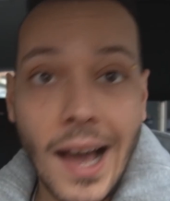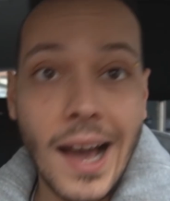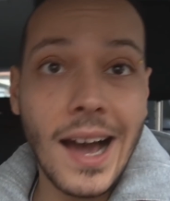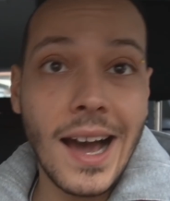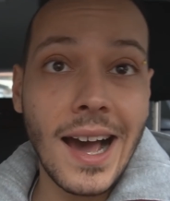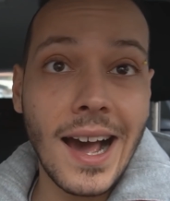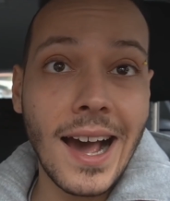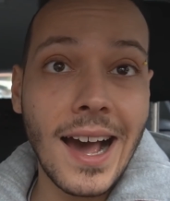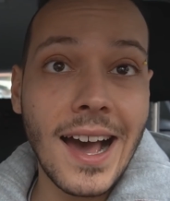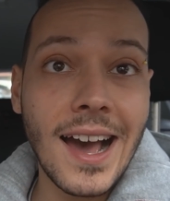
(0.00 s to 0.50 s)

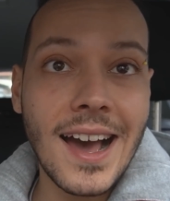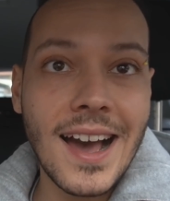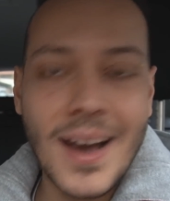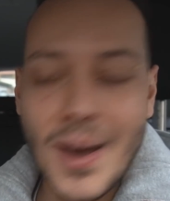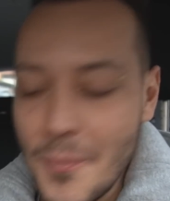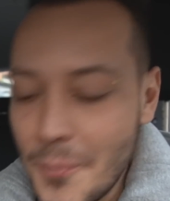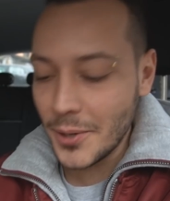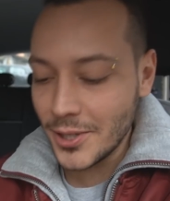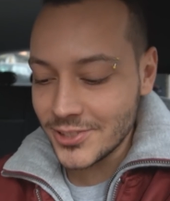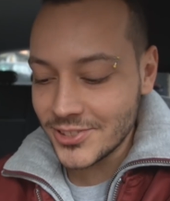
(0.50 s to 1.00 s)
Ah!
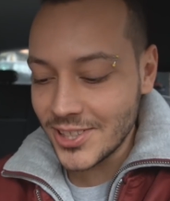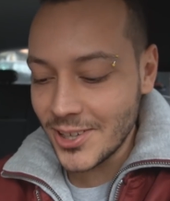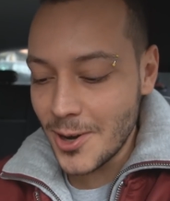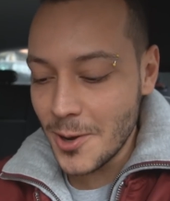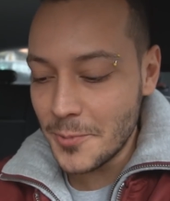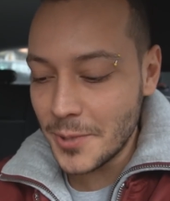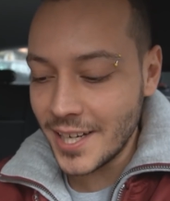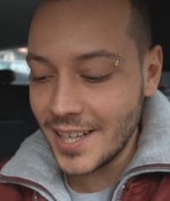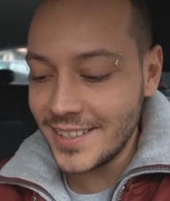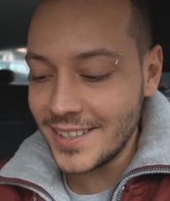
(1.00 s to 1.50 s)

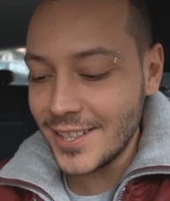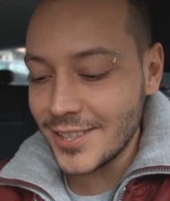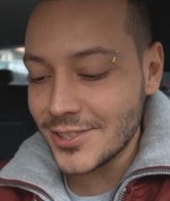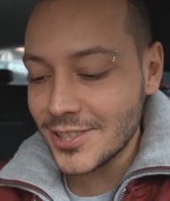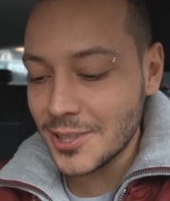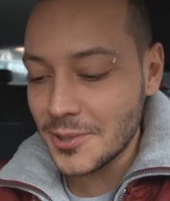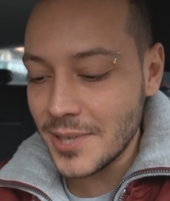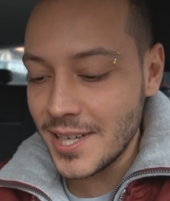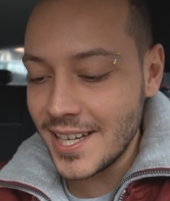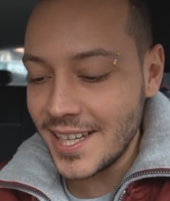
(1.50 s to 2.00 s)
possiamo
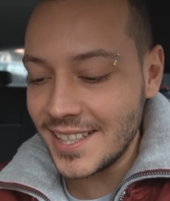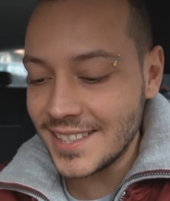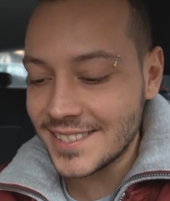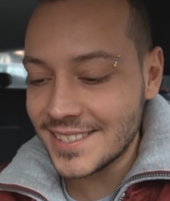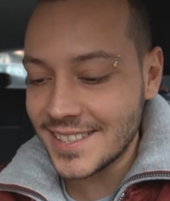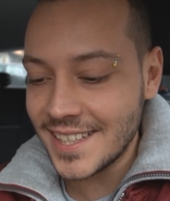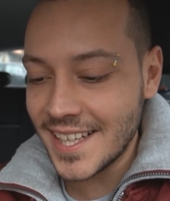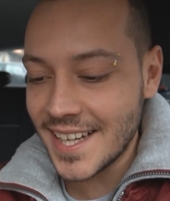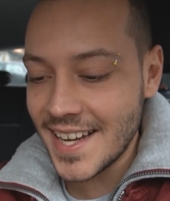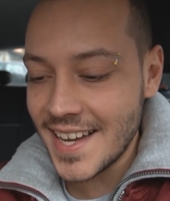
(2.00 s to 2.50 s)
prenderci
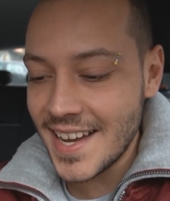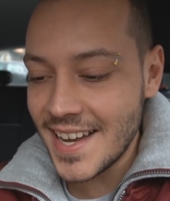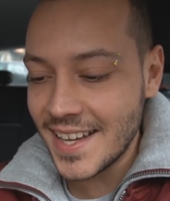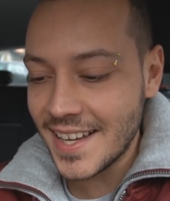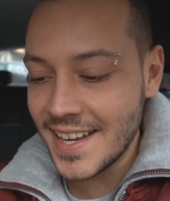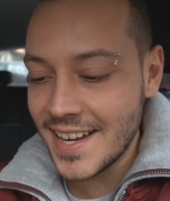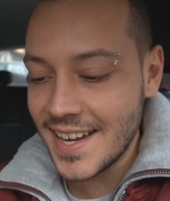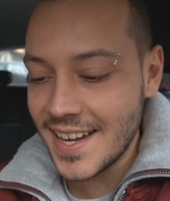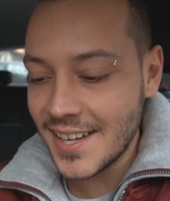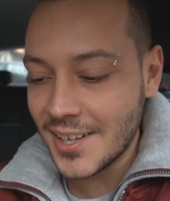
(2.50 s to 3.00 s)
queste,
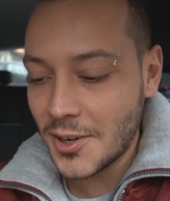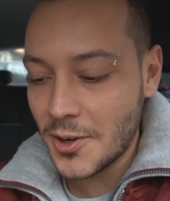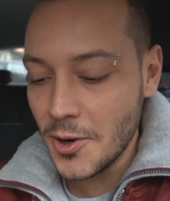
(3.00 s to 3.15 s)
raga.